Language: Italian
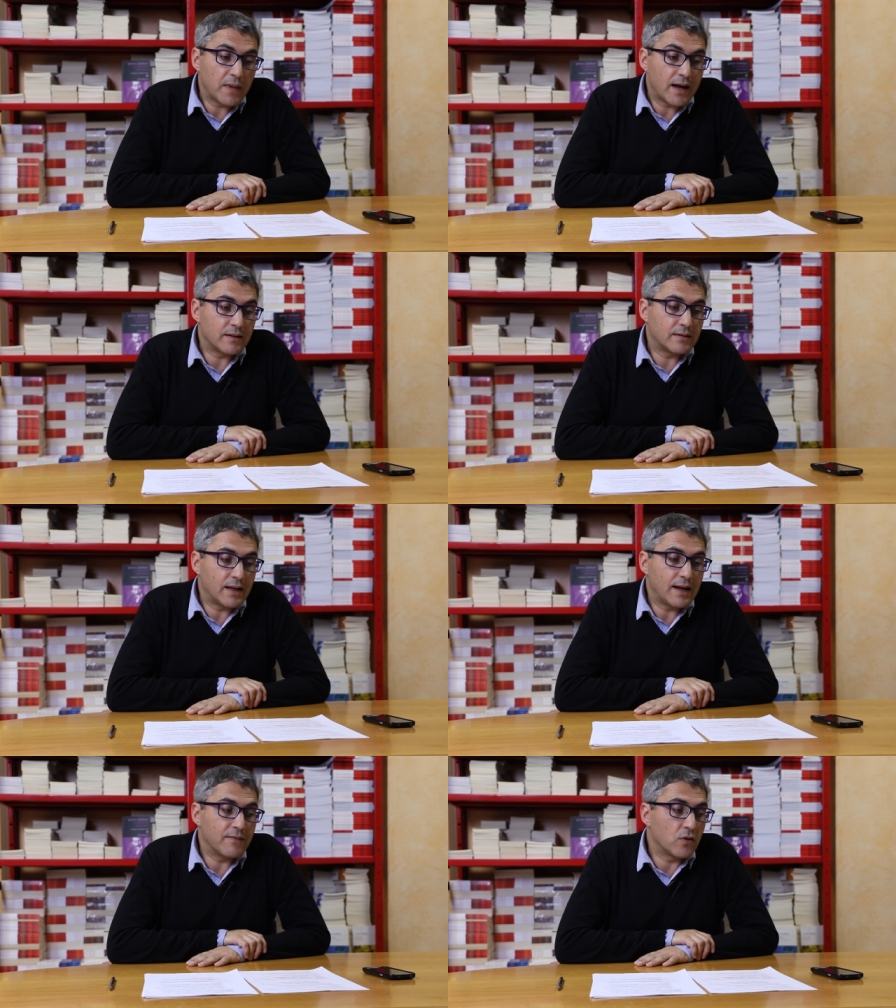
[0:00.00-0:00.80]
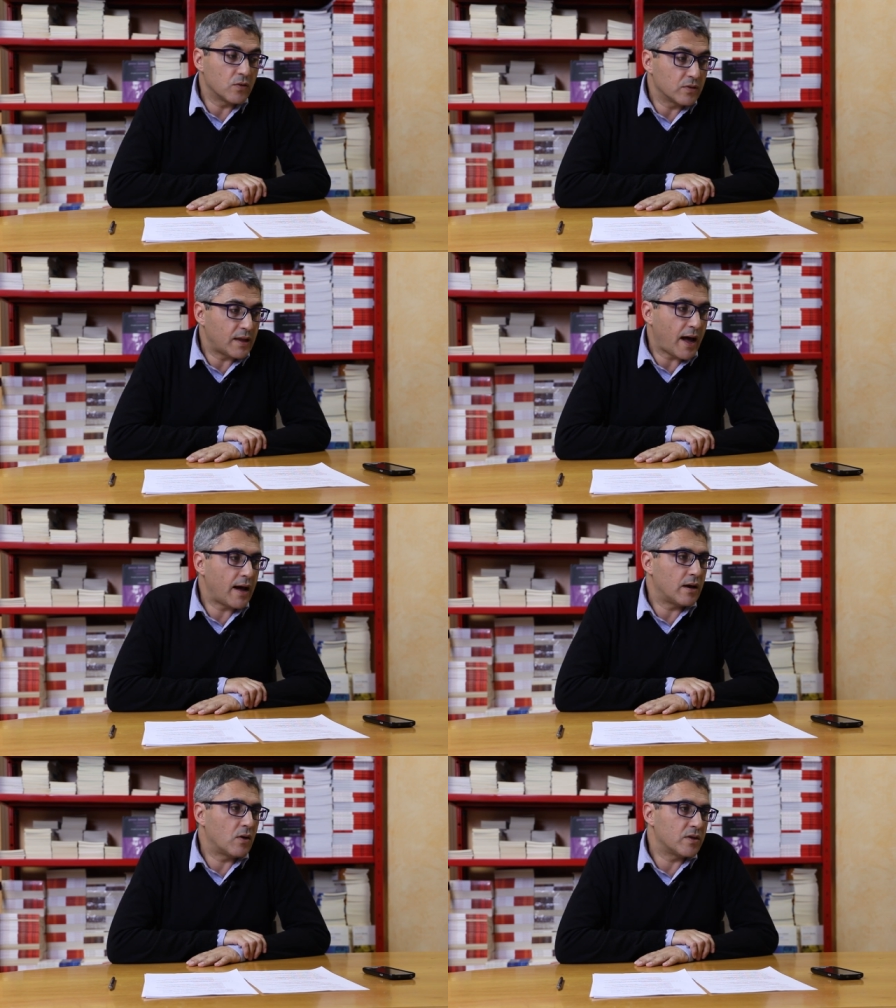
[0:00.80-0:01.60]
ma della
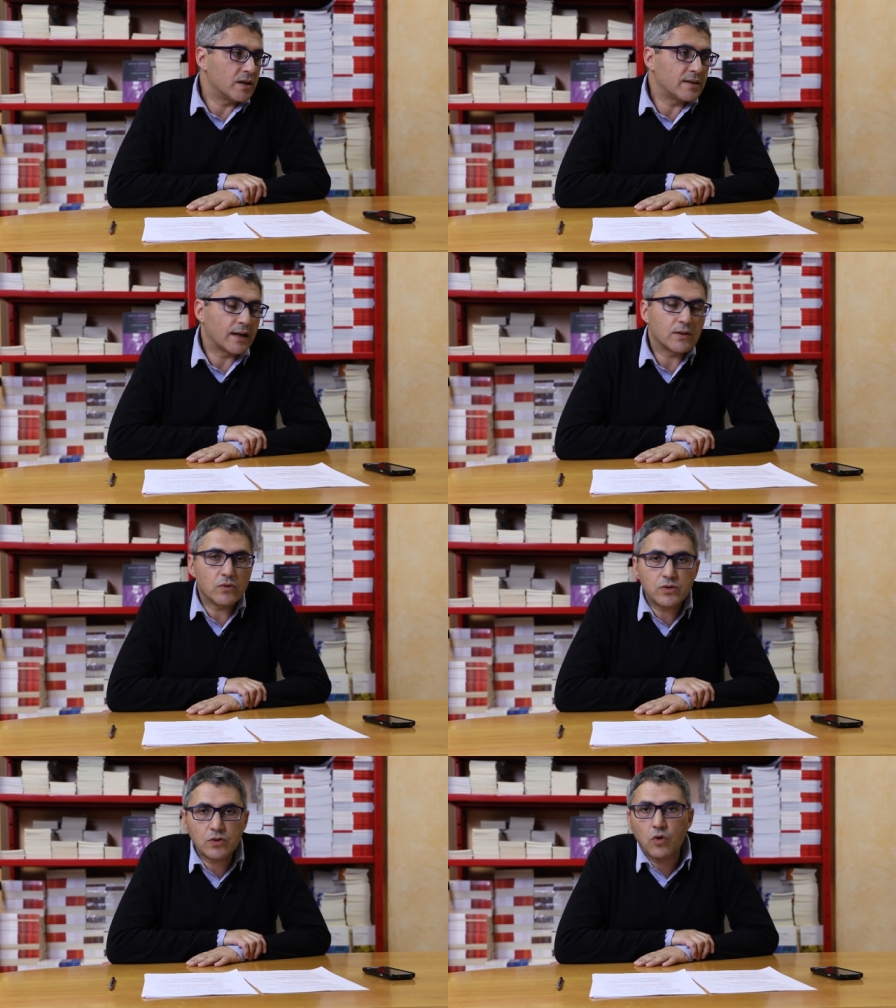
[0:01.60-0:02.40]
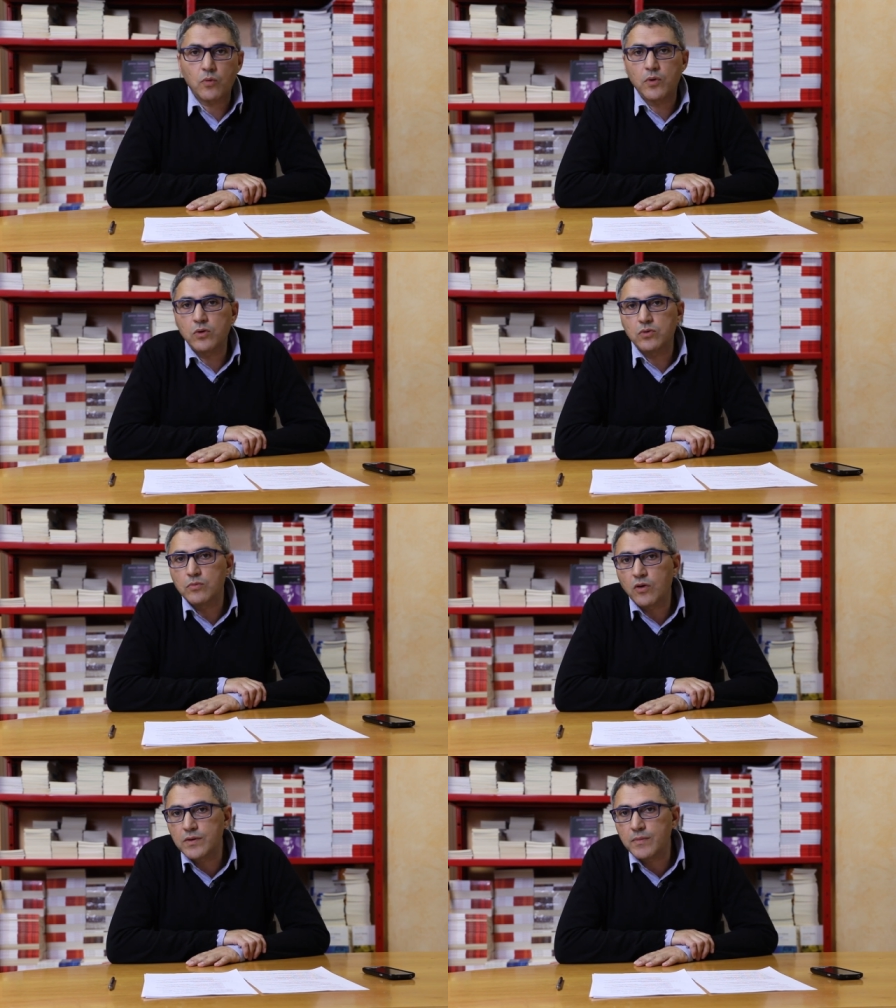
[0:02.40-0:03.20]
volontà orientata a uno scopo di
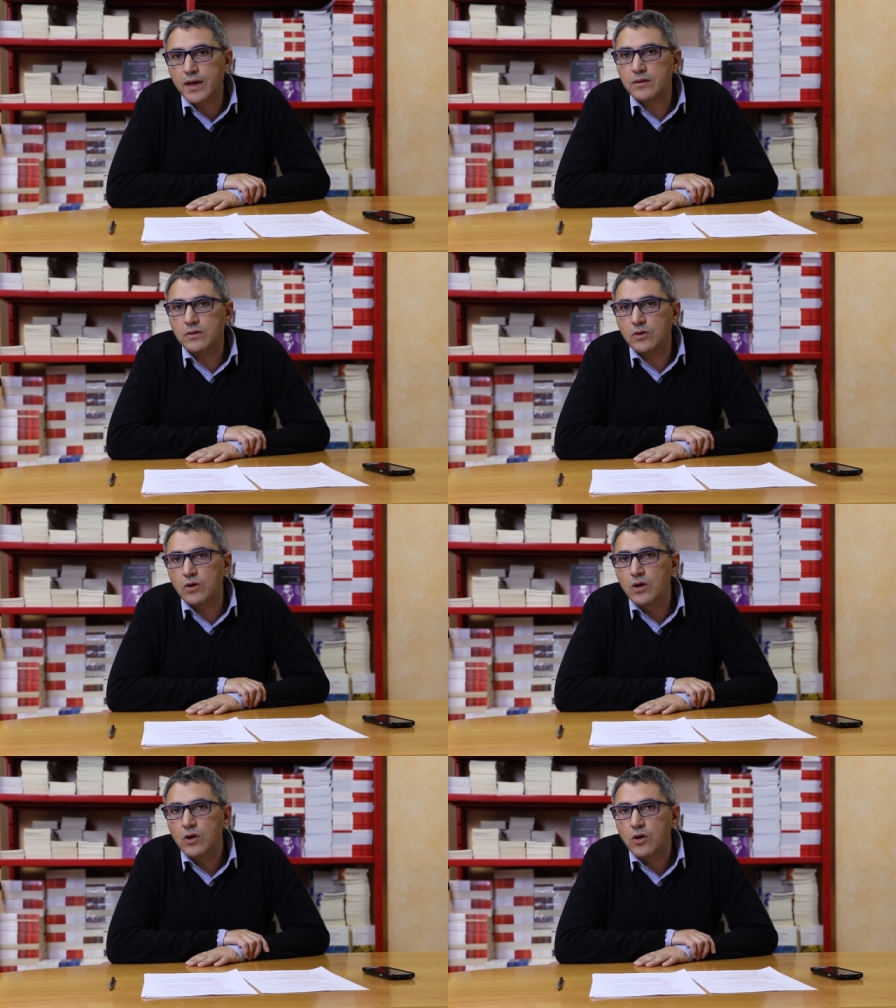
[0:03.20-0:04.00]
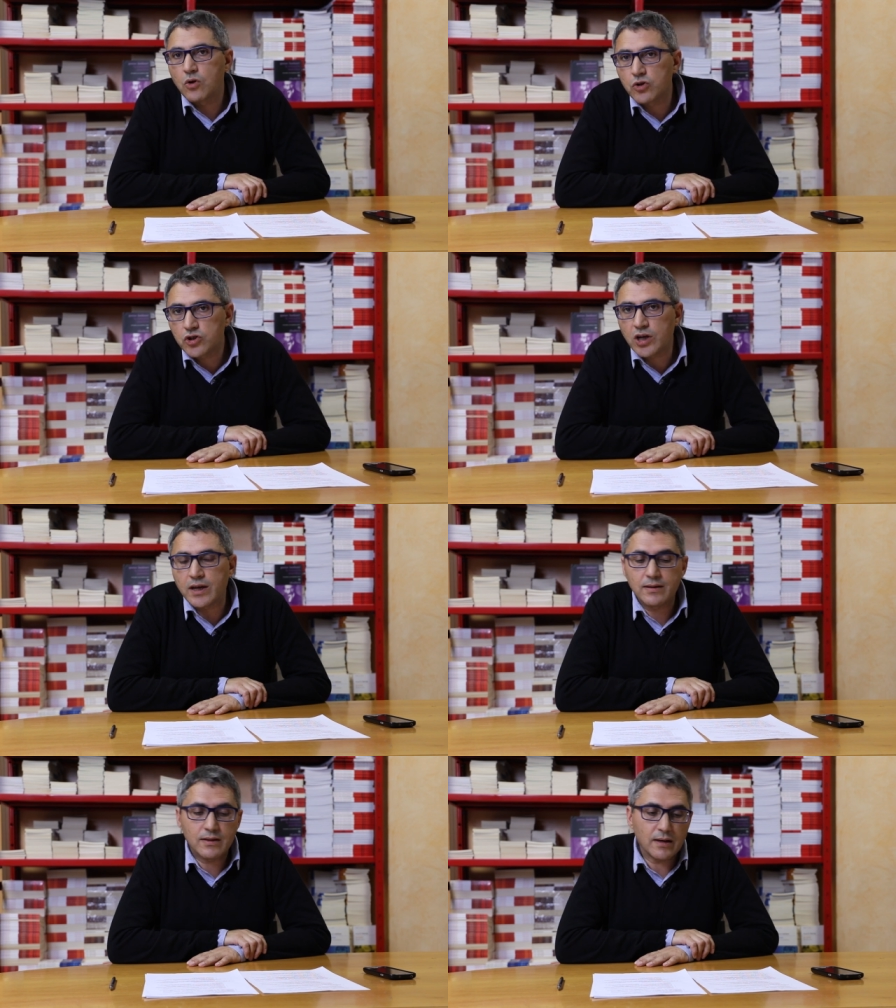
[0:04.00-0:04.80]
un movimento
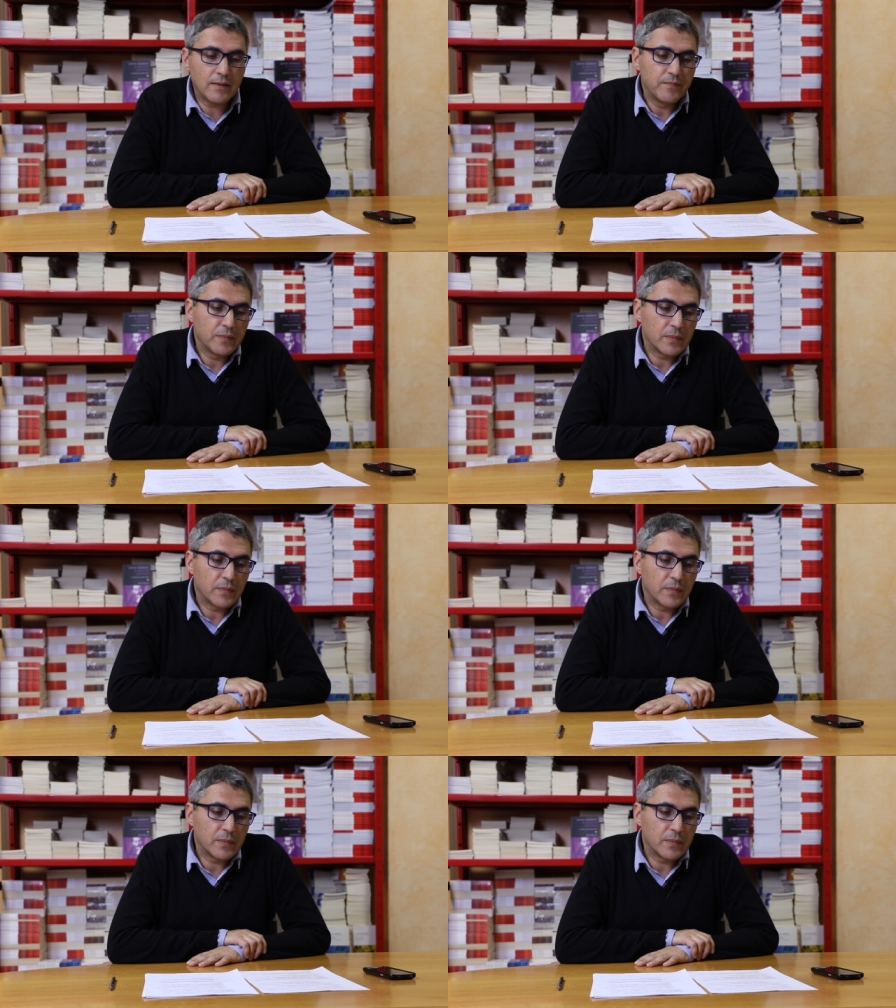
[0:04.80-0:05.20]
cosciente